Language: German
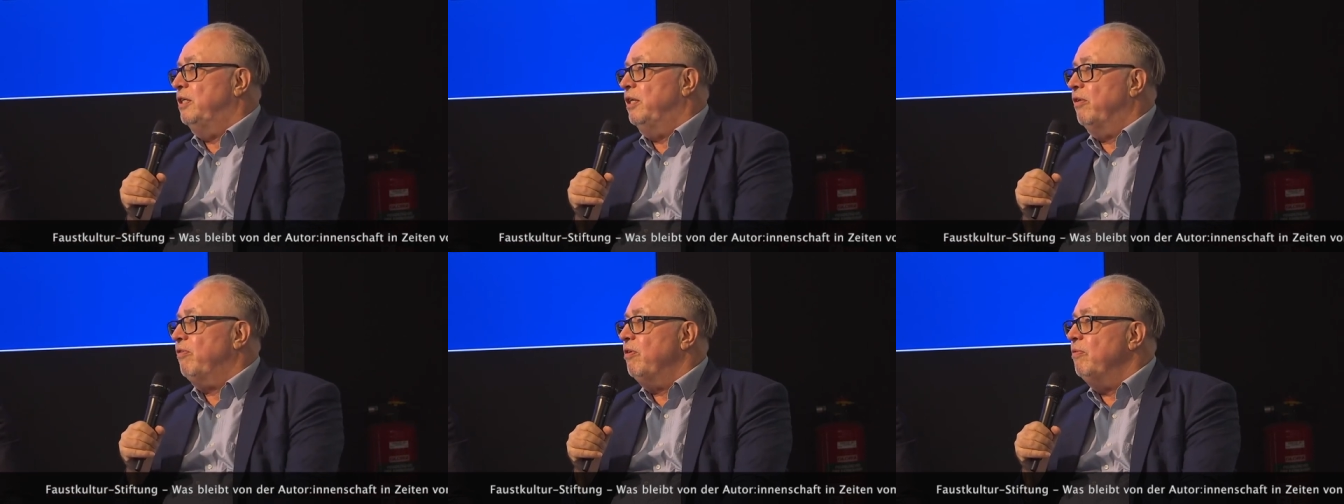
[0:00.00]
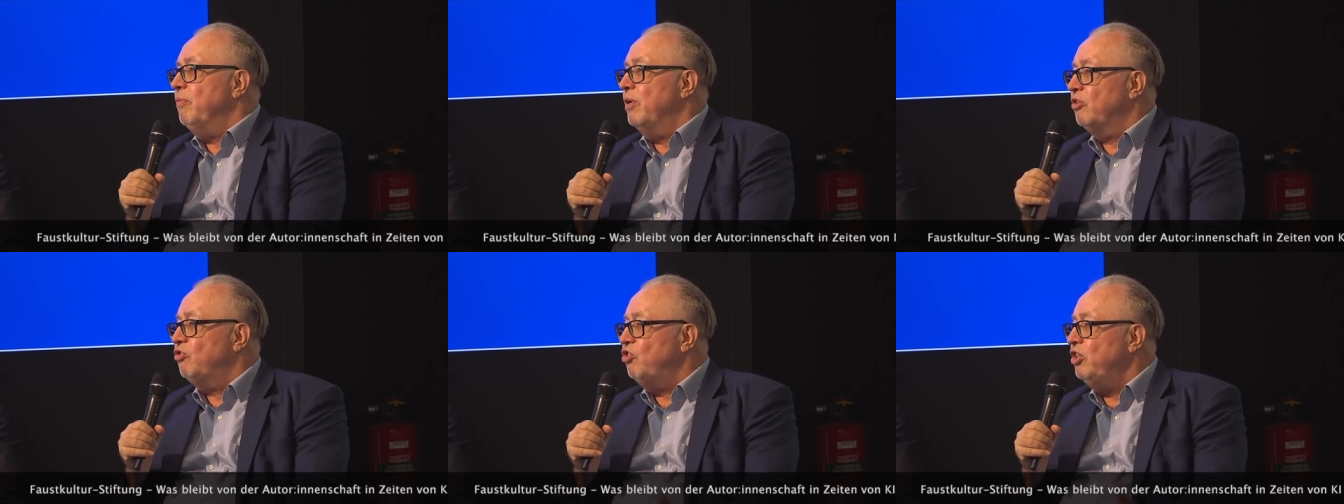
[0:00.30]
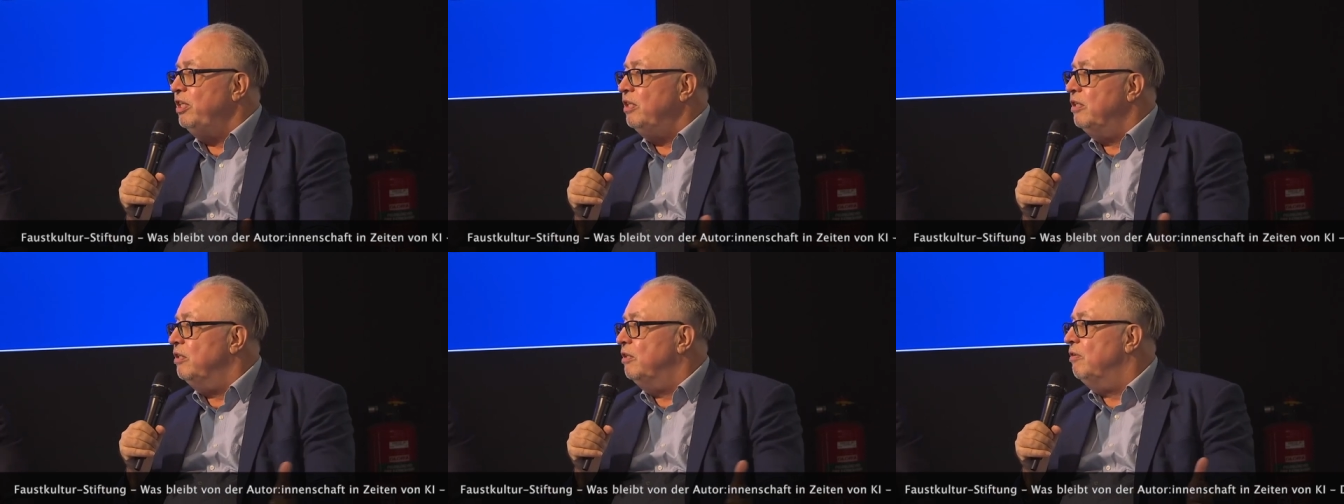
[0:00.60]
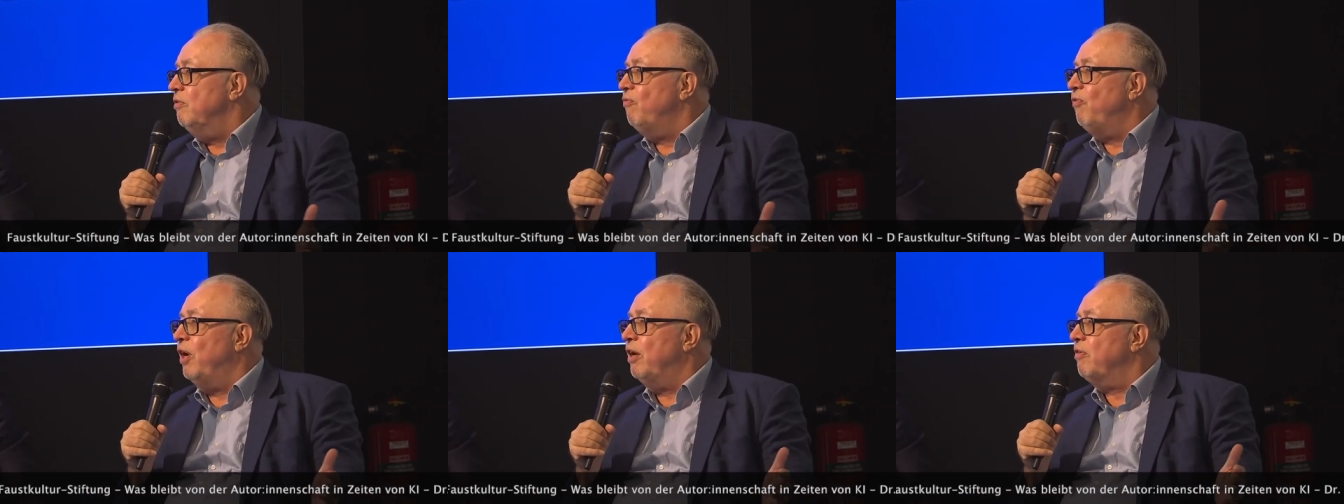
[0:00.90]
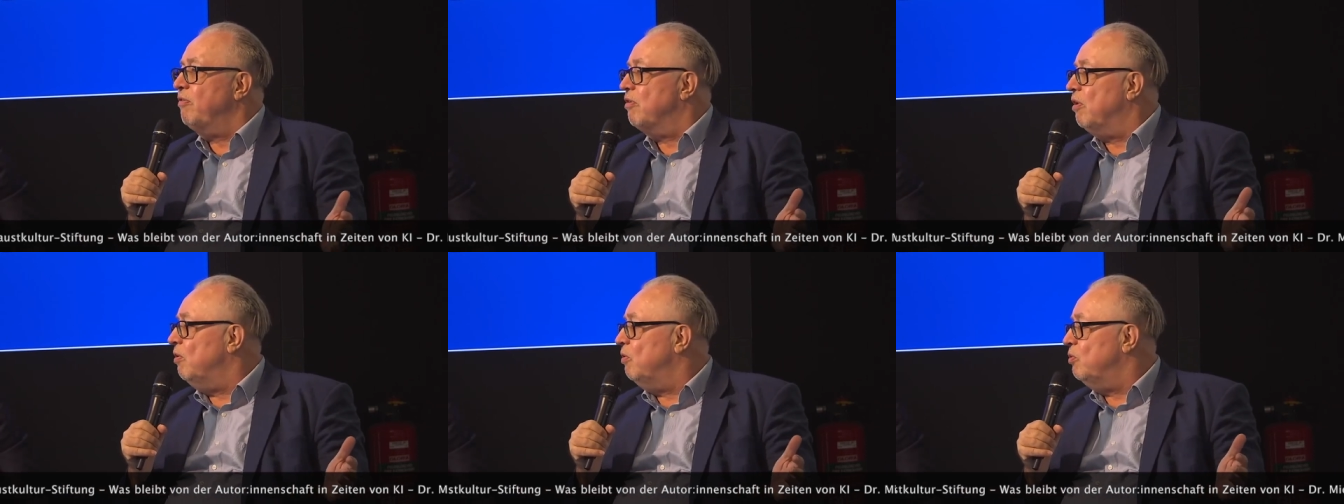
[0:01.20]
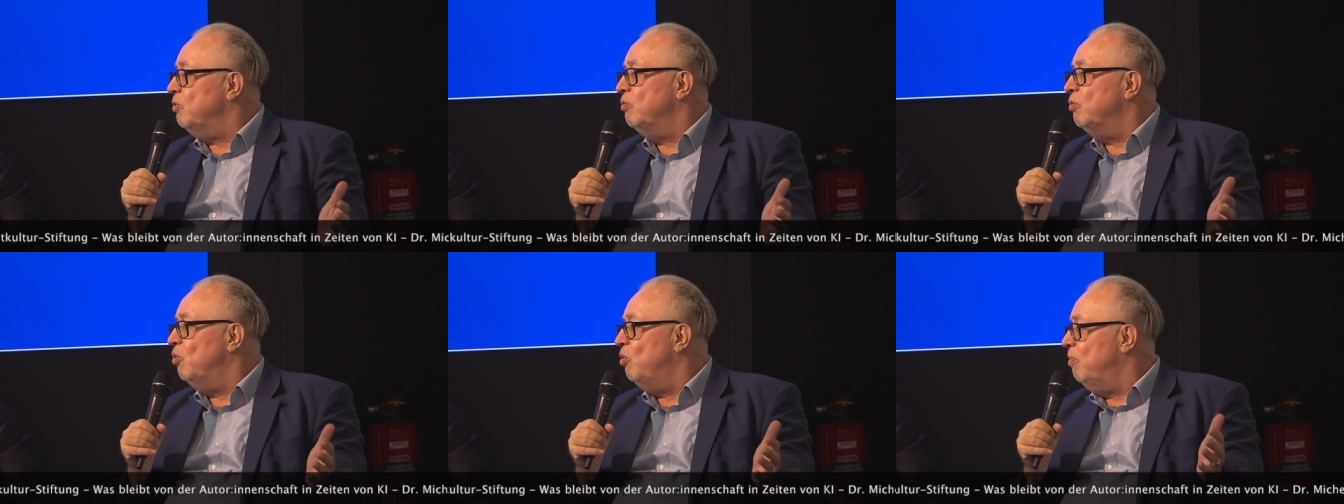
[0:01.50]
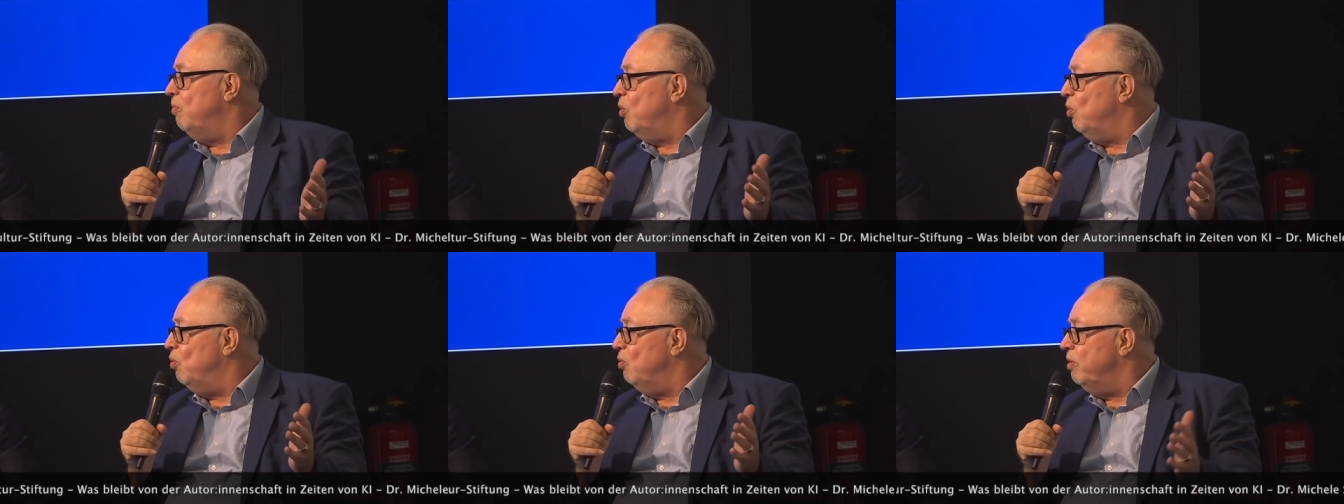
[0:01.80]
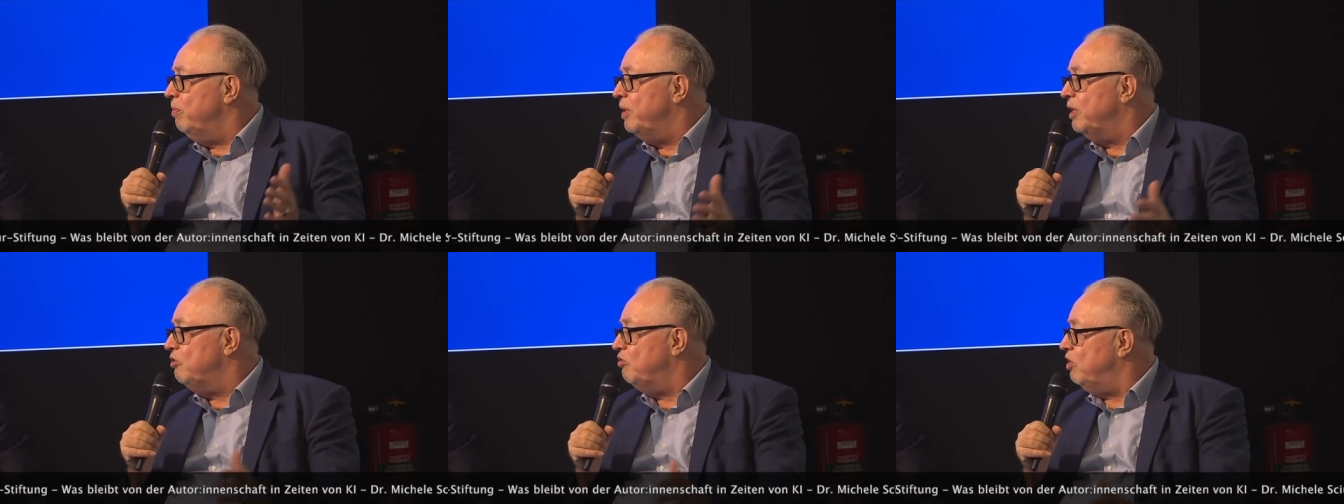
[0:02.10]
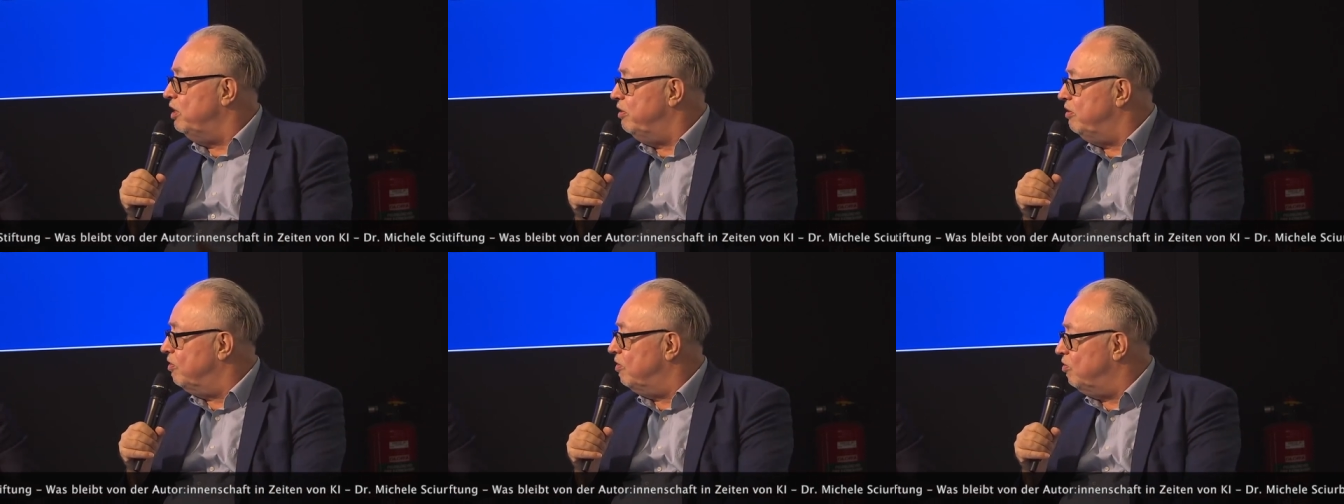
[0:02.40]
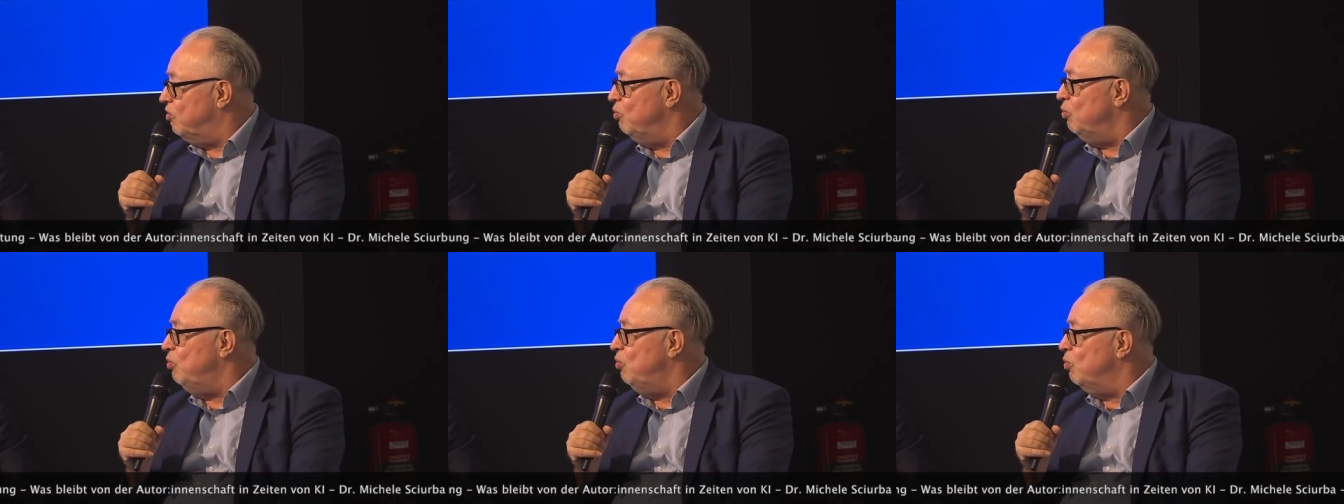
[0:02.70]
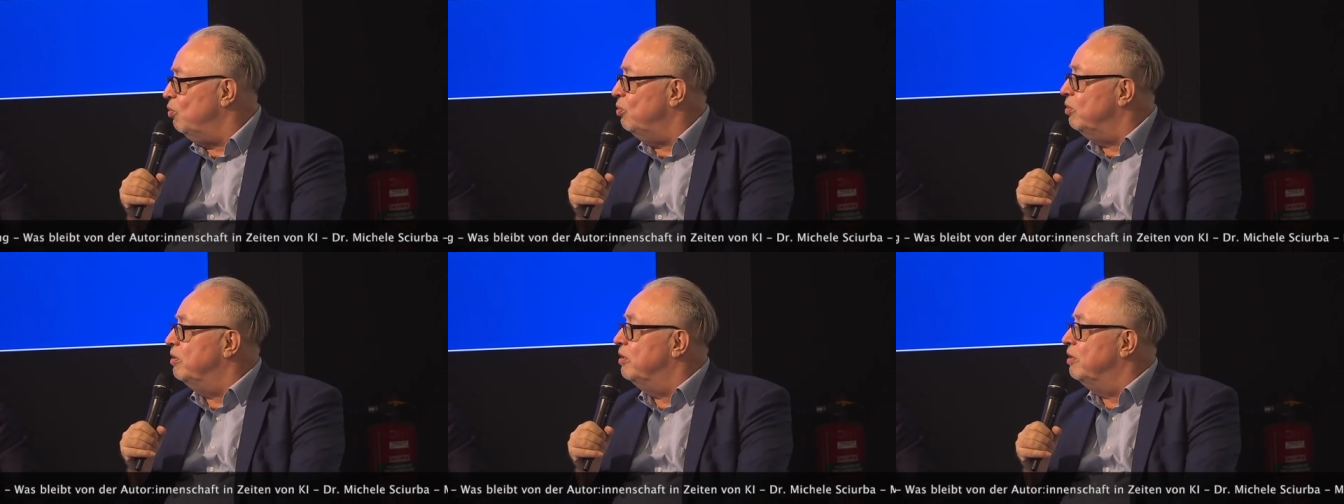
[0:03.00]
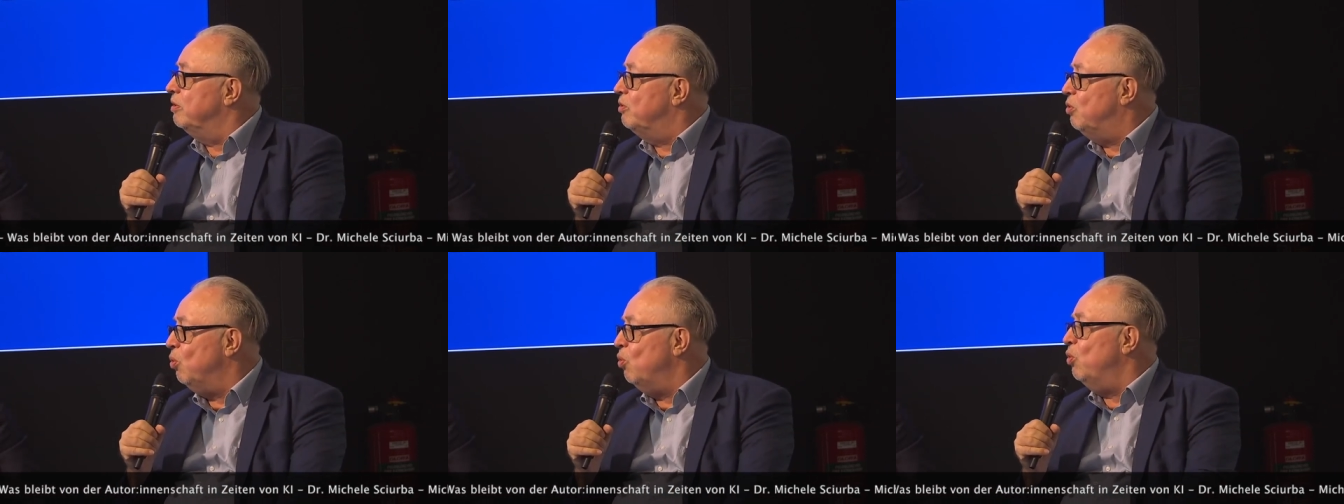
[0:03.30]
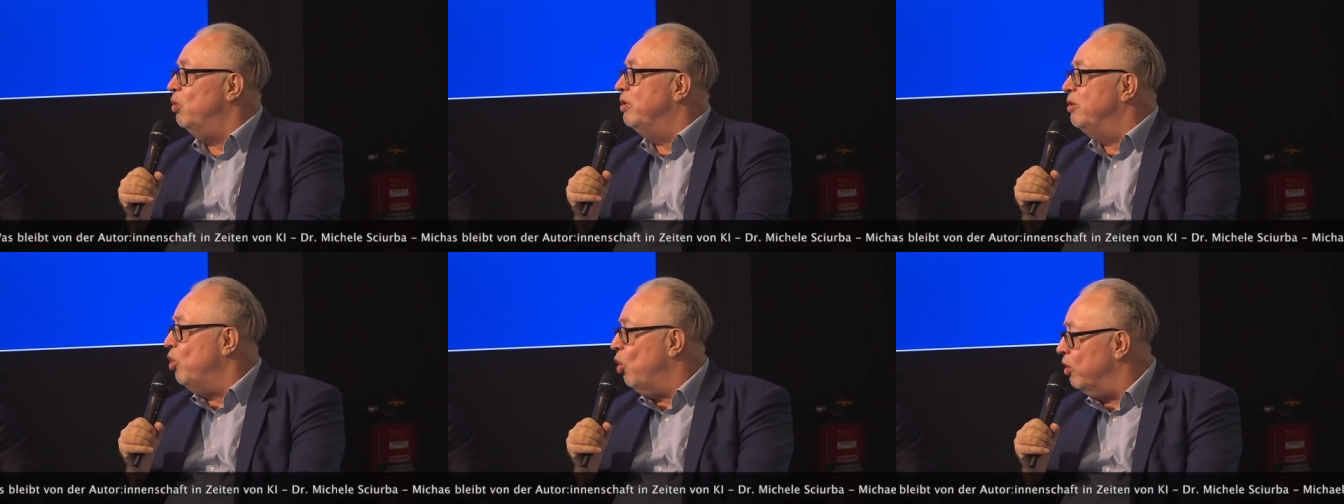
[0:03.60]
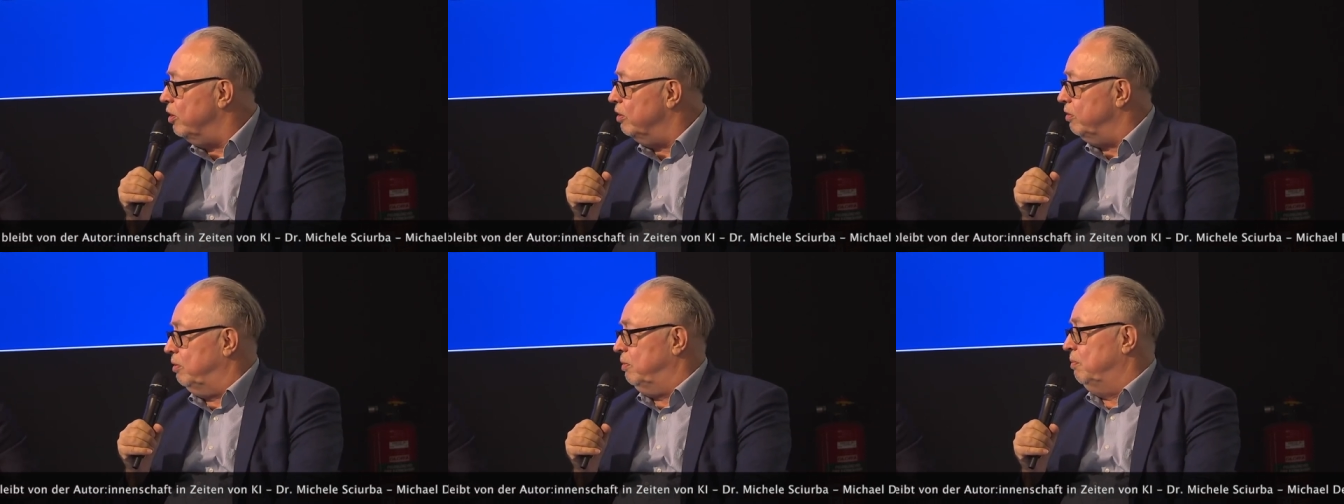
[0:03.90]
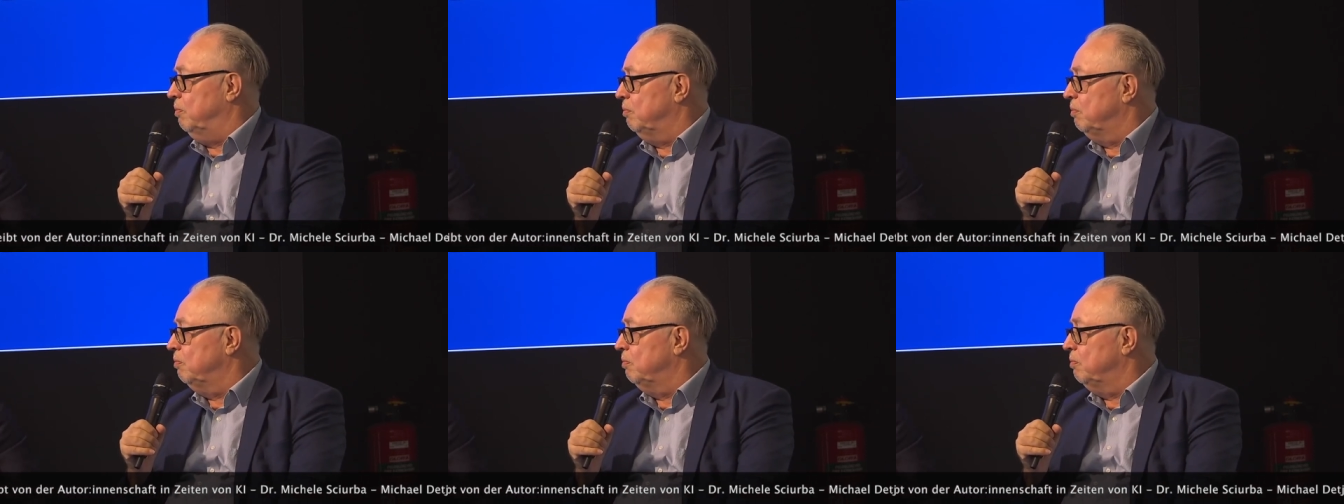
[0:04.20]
dass sie Maschinen fast autonom ohne menschliches Zutun tun, tun können.